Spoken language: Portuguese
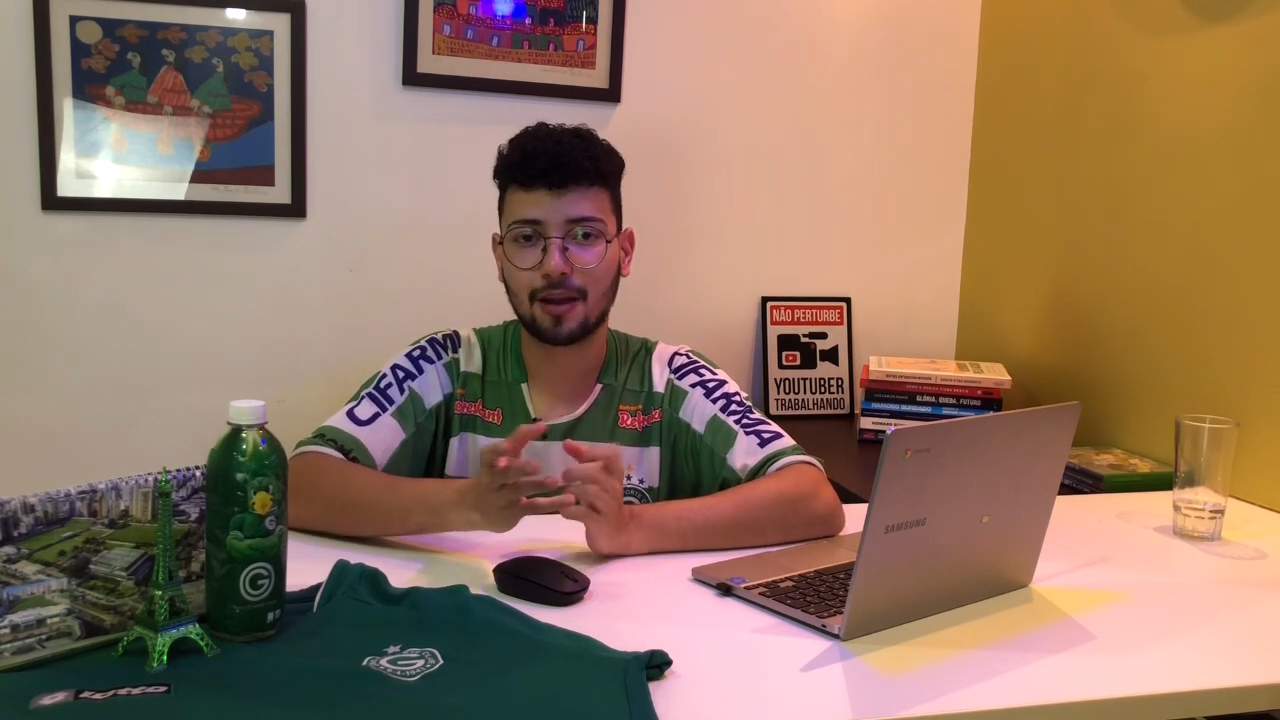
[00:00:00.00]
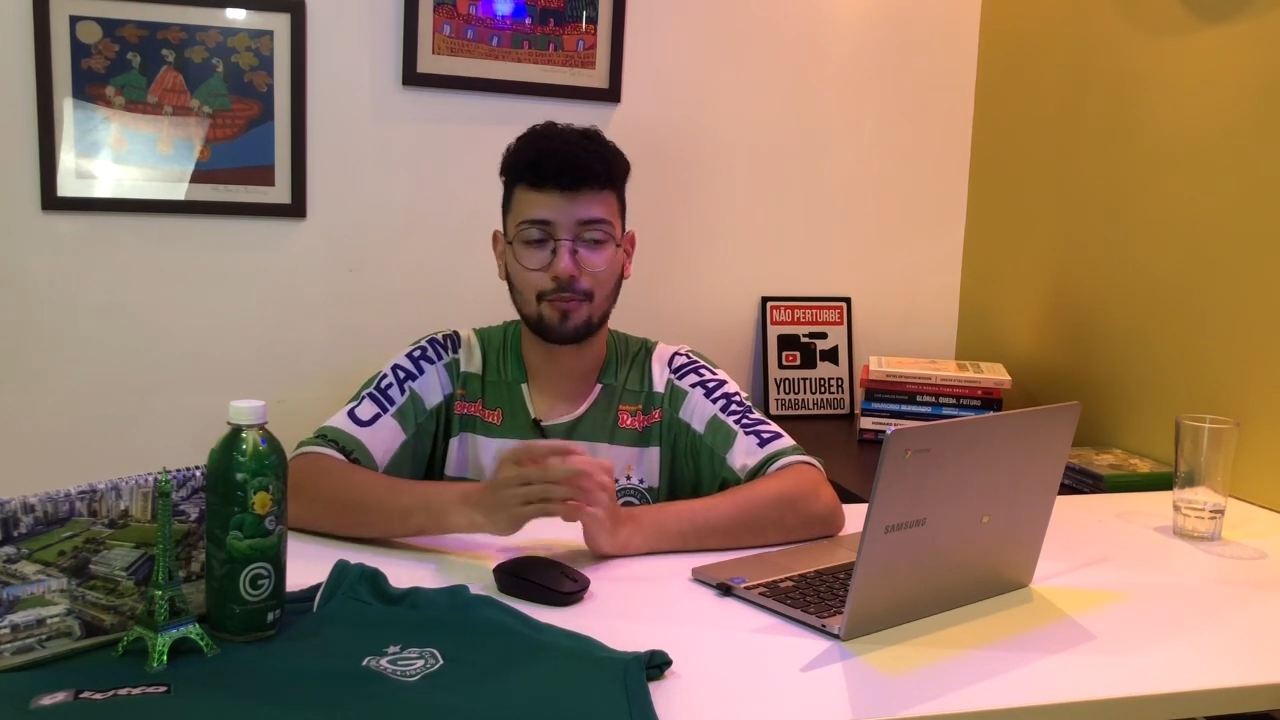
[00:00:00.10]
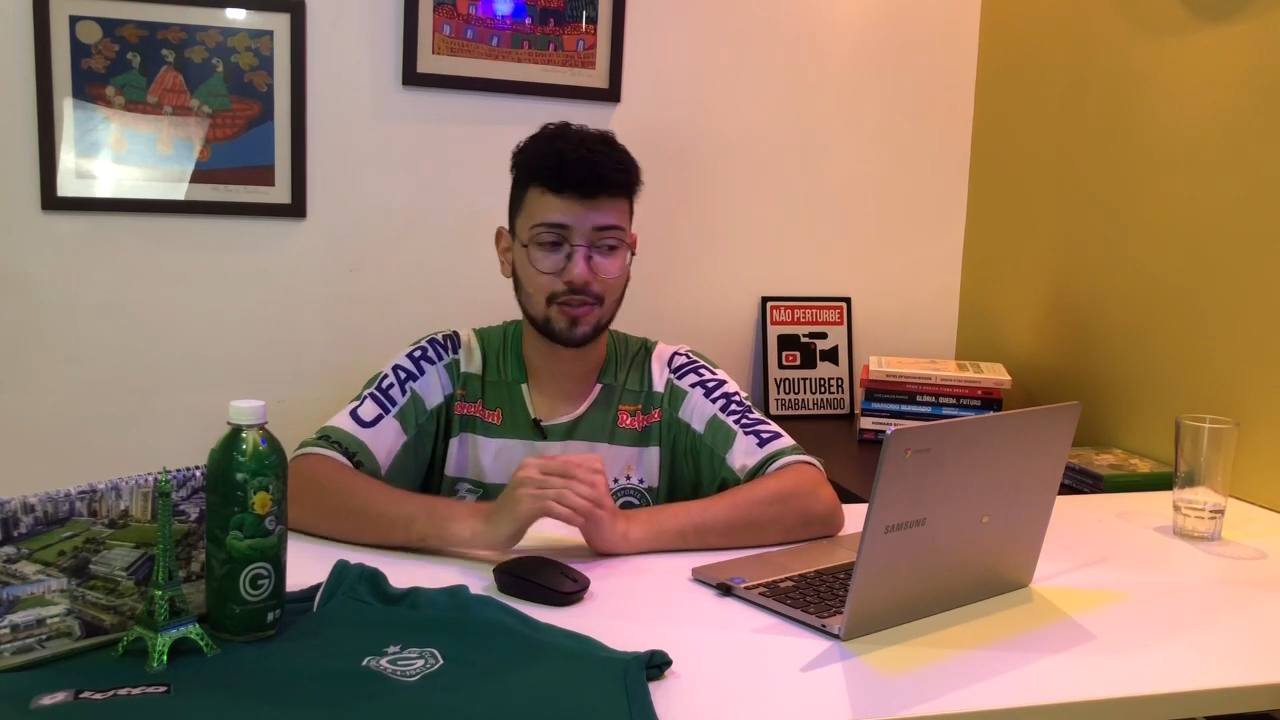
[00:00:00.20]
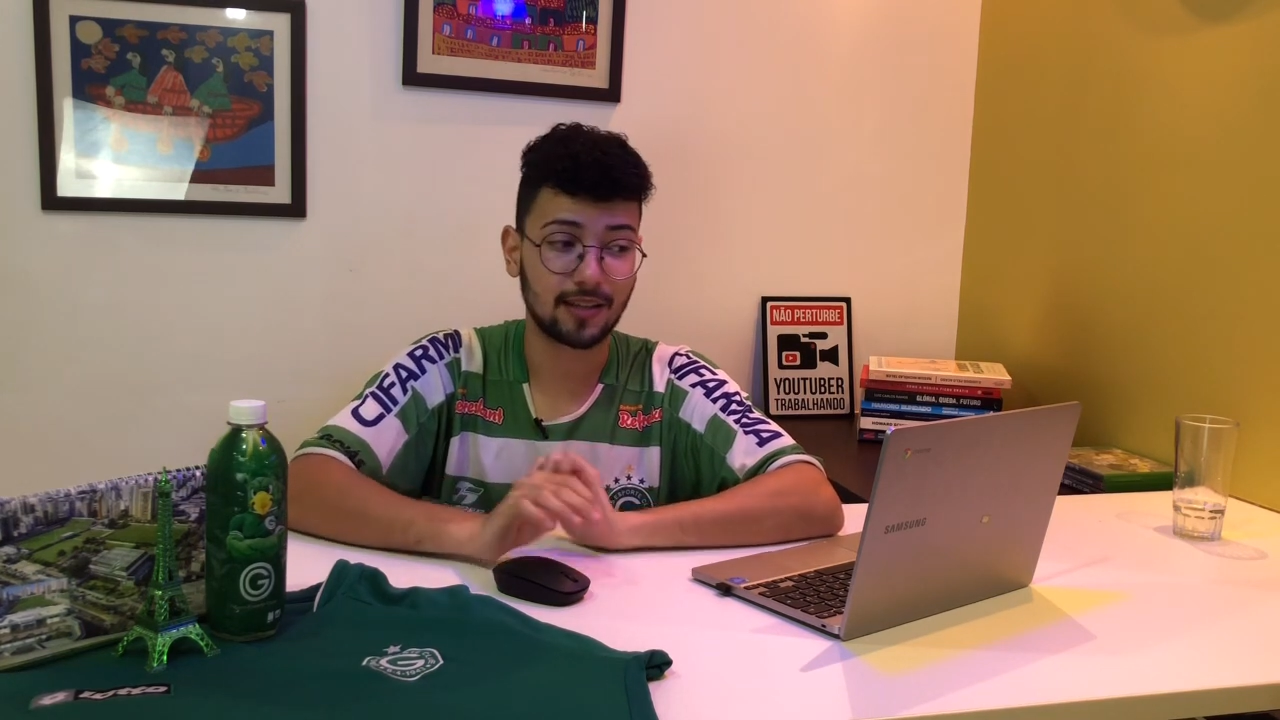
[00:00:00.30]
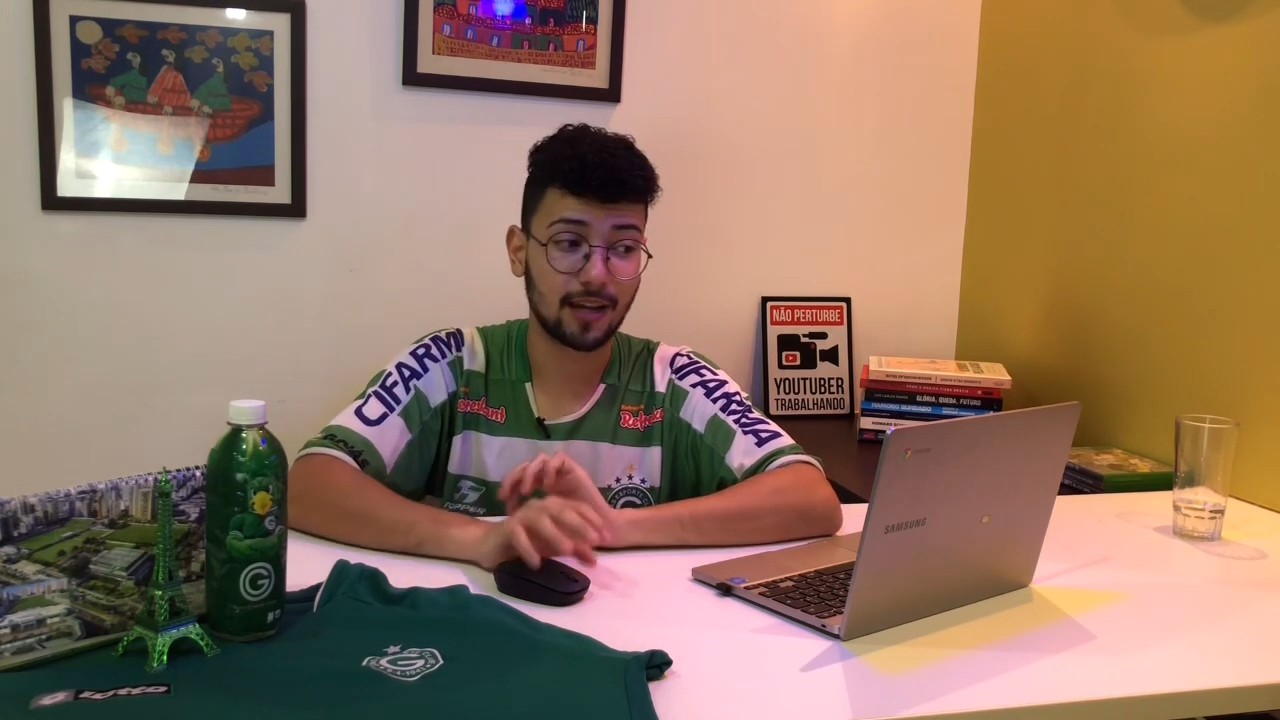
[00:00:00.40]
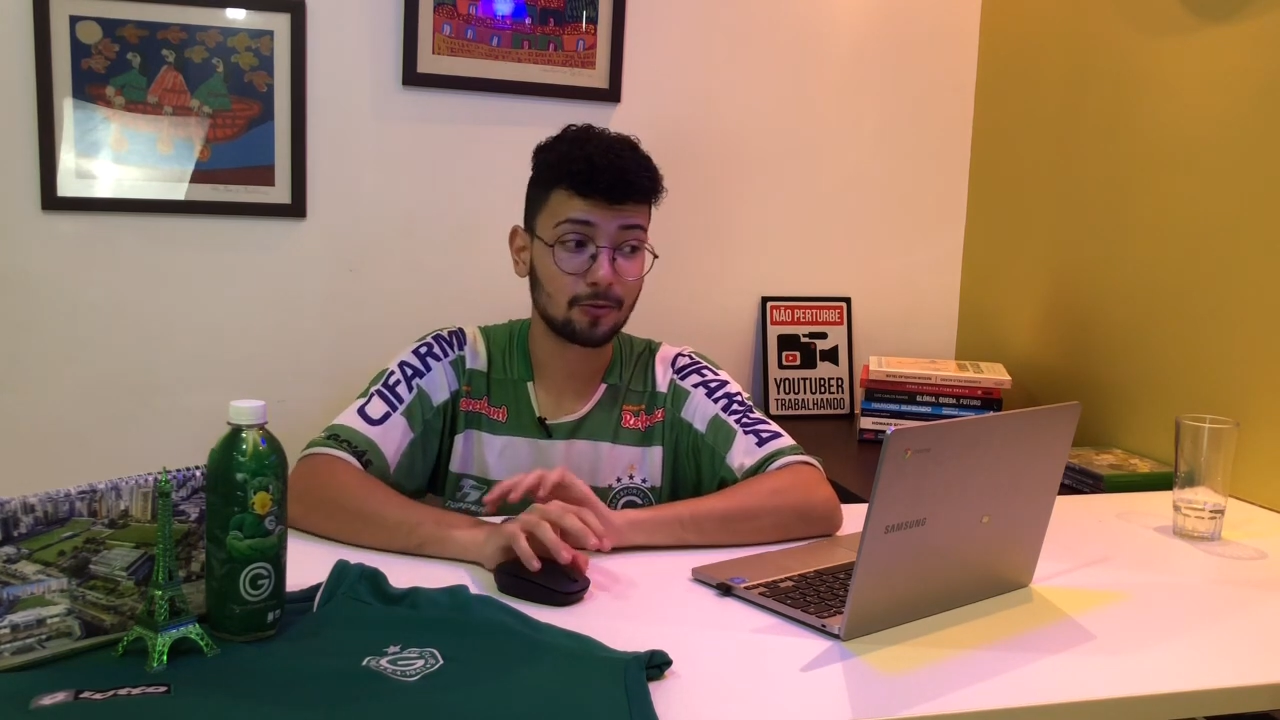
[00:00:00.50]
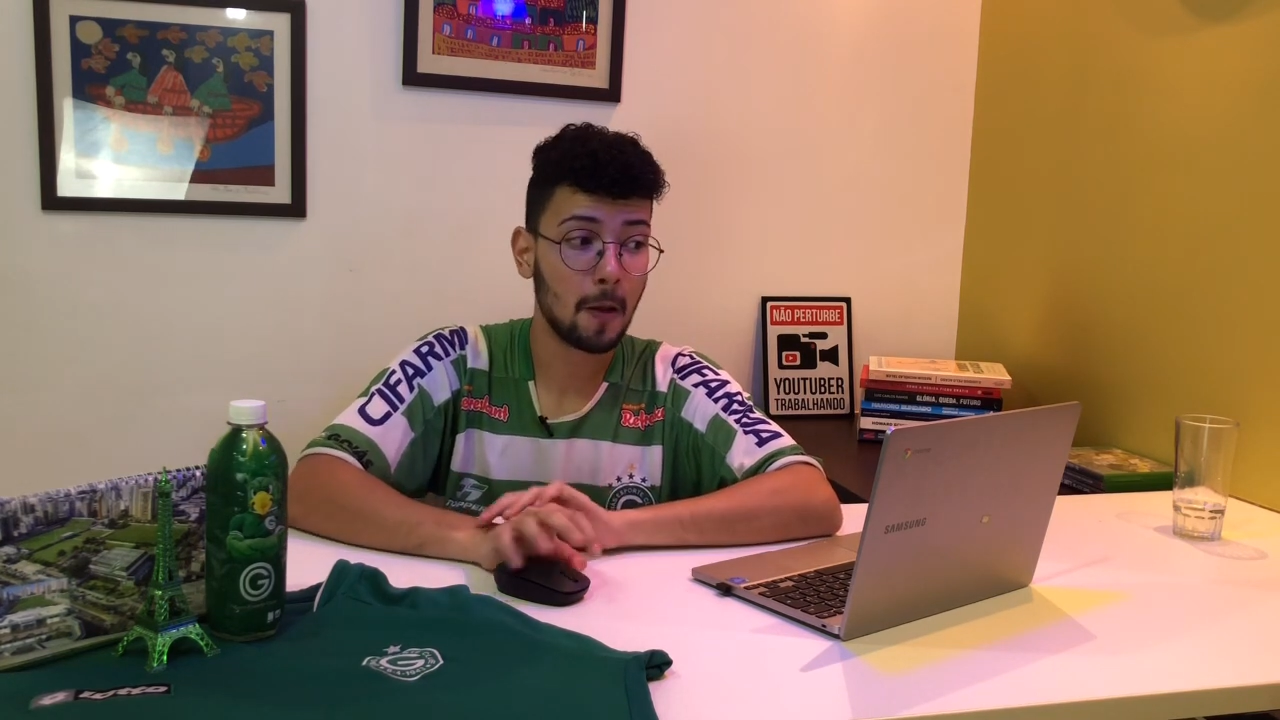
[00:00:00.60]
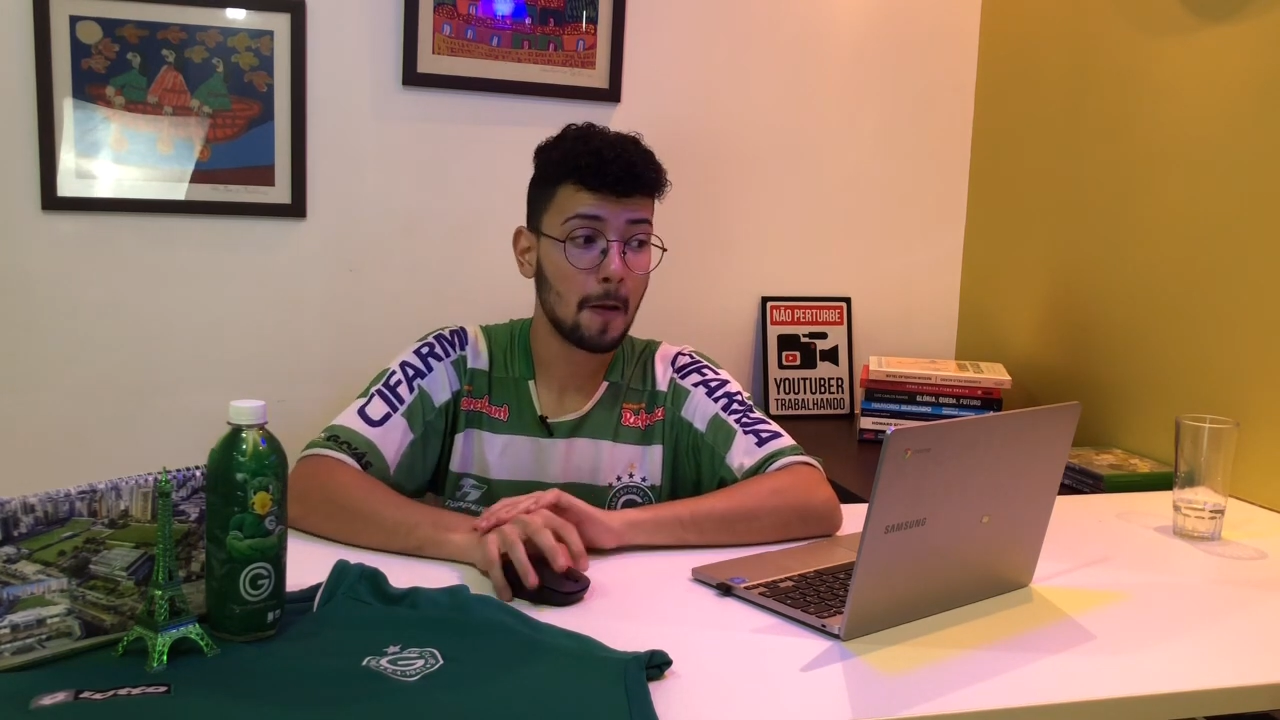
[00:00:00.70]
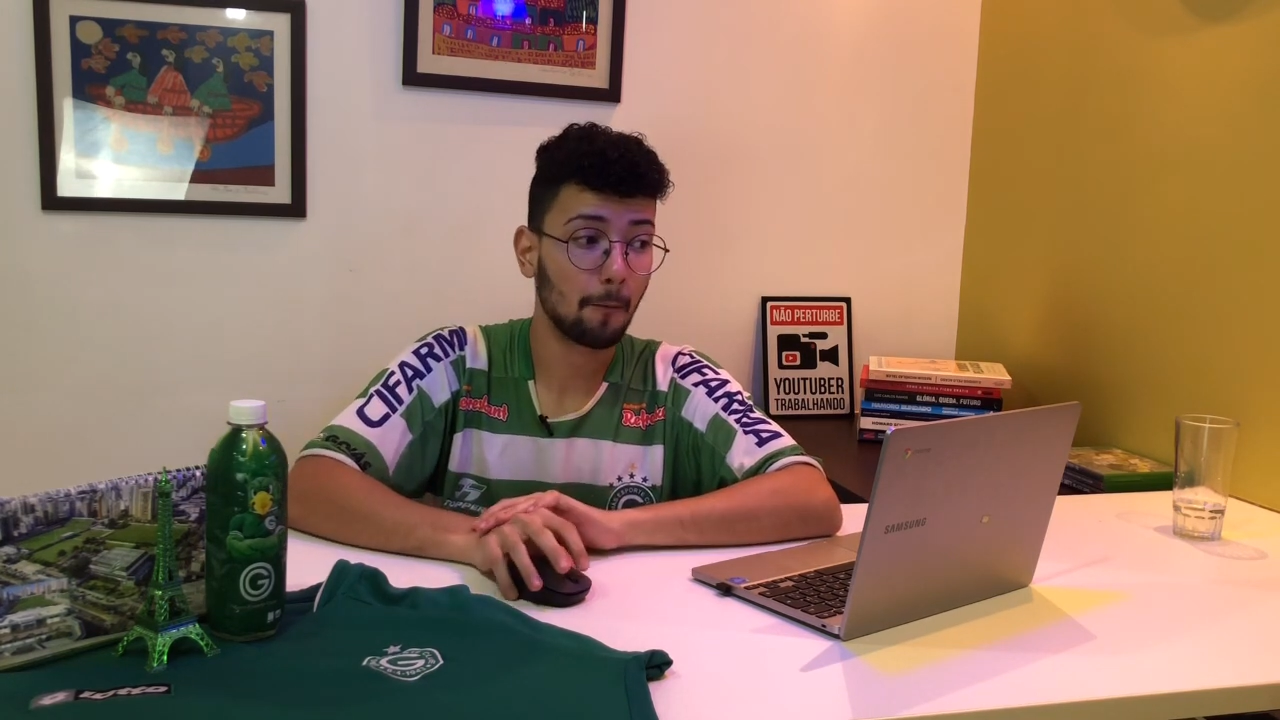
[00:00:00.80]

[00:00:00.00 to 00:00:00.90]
aposentado.